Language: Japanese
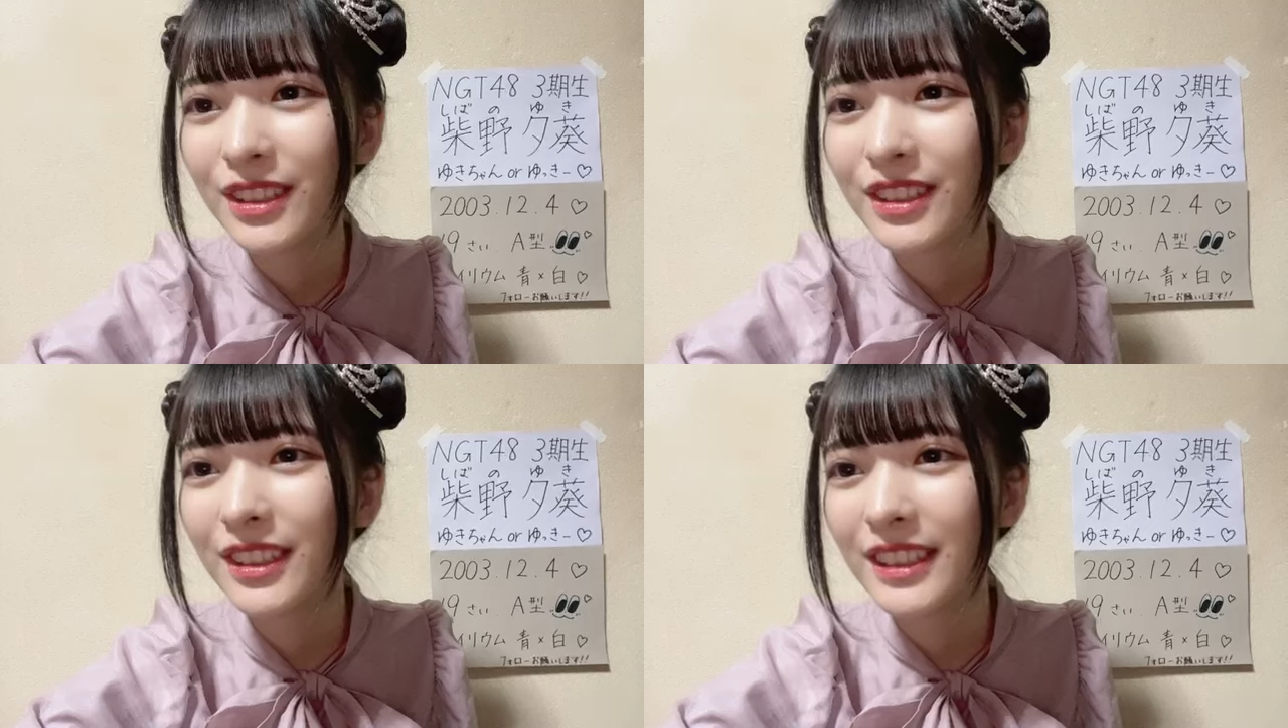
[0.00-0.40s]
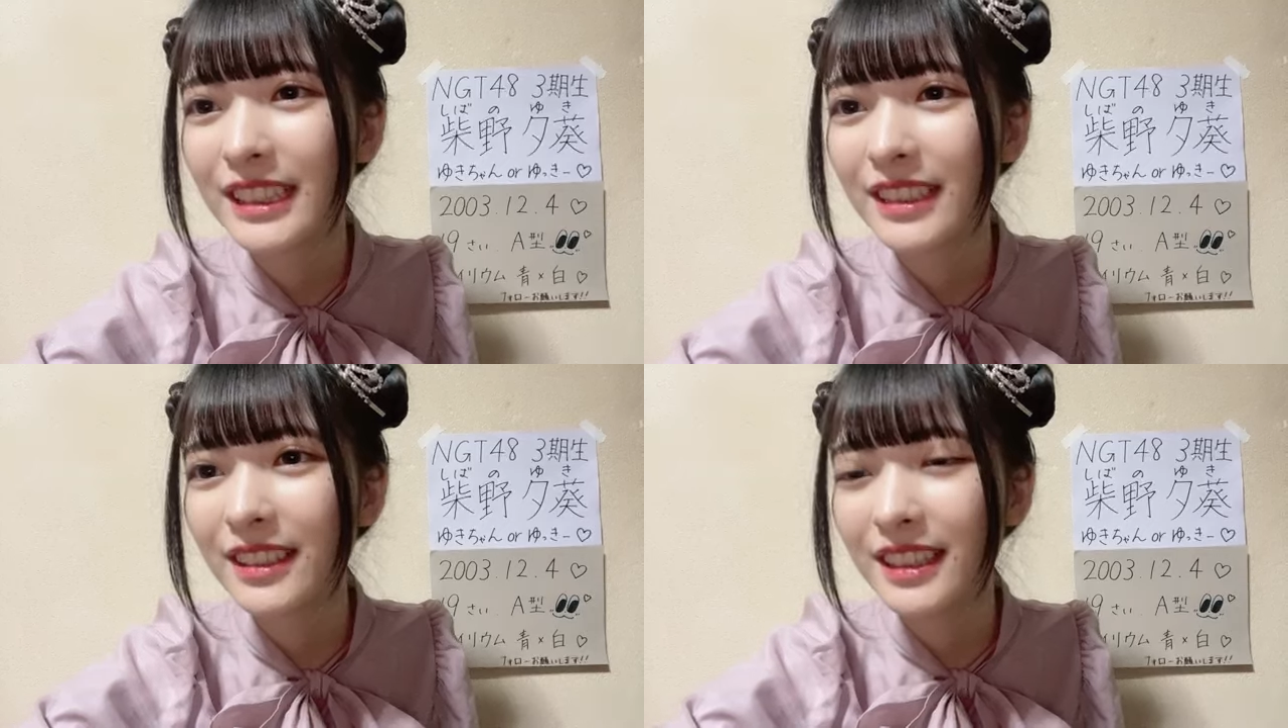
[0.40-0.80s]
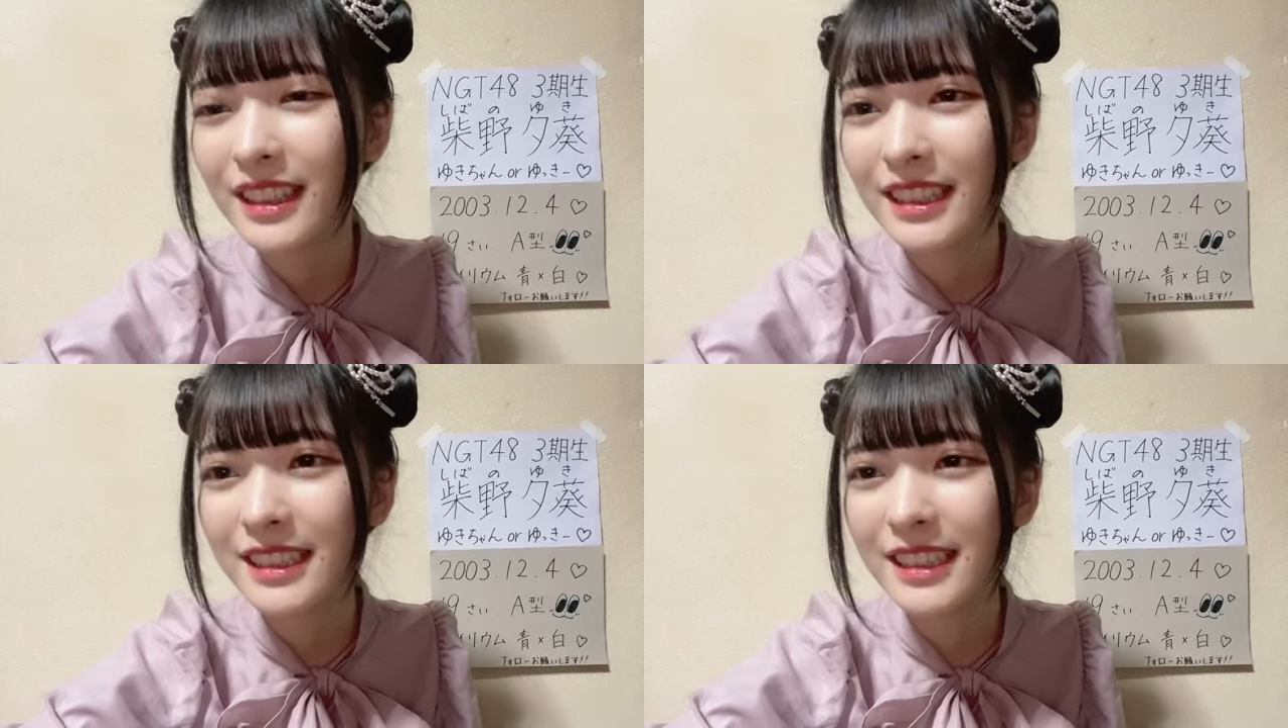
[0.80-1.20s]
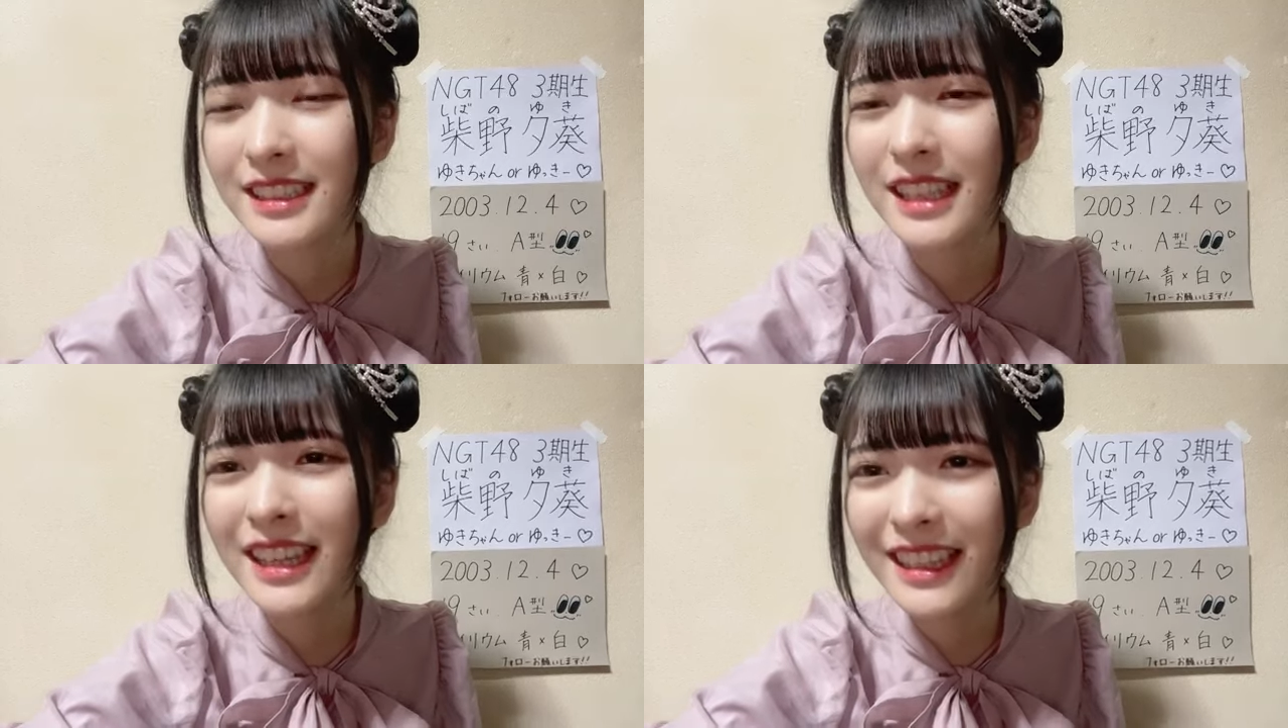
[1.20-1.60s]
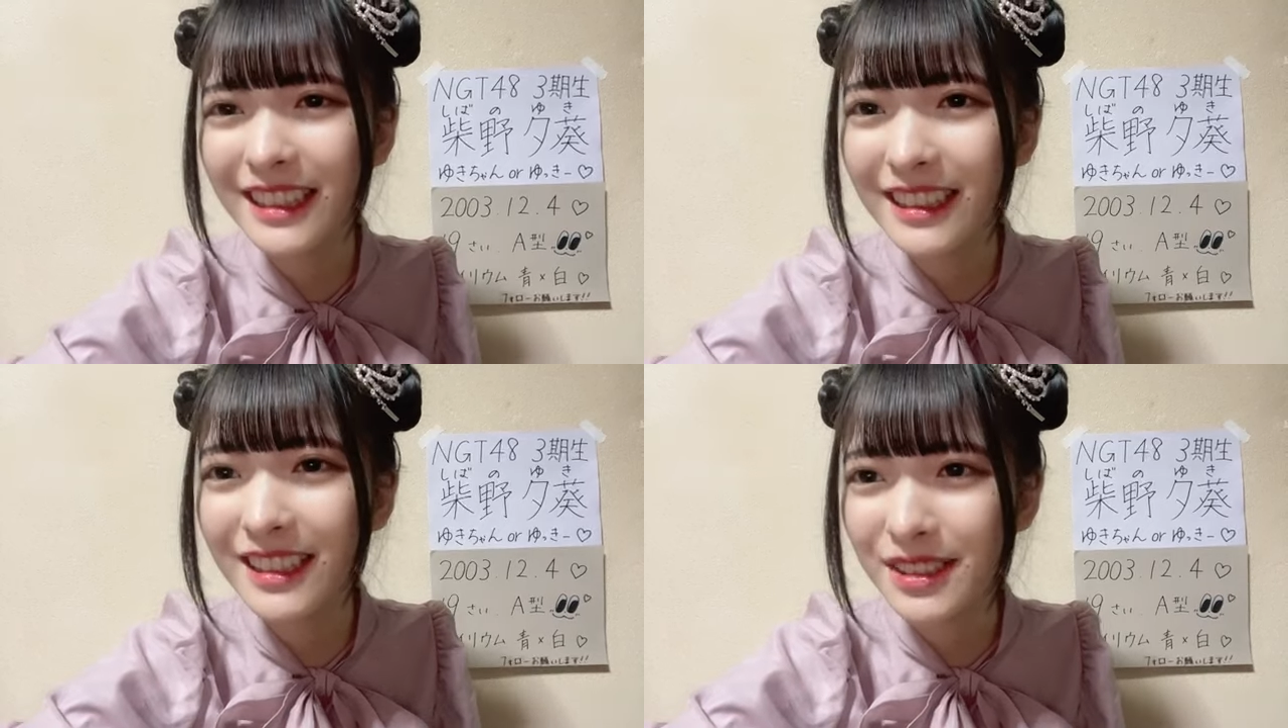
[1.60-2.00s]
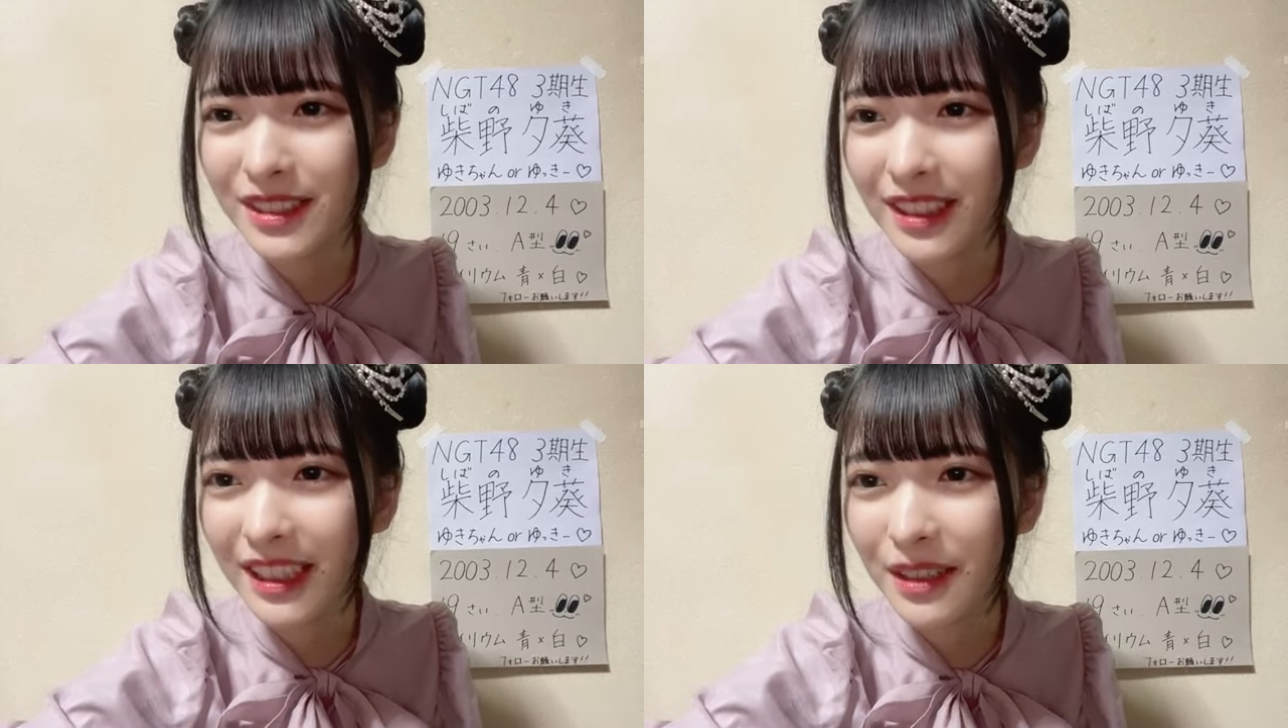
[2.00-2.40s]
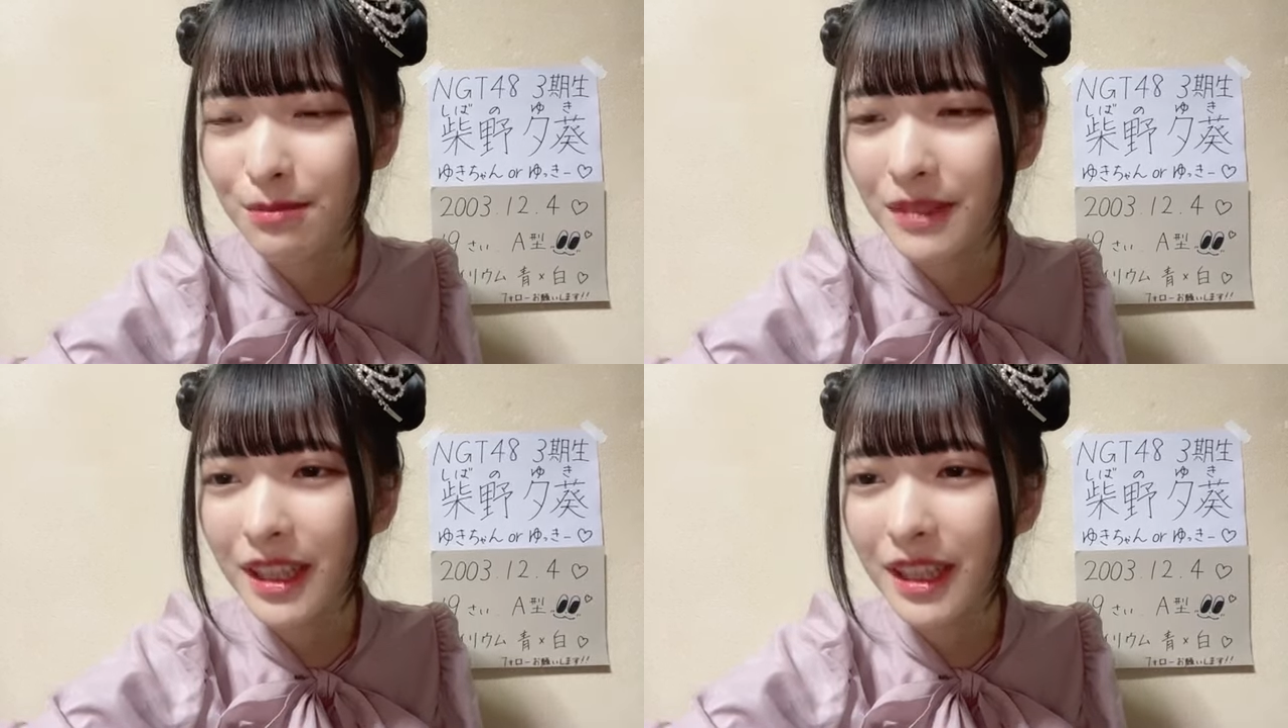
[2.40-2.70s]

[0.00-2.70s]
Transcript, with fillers: 恋には理由があってが好きでしたえいいですよね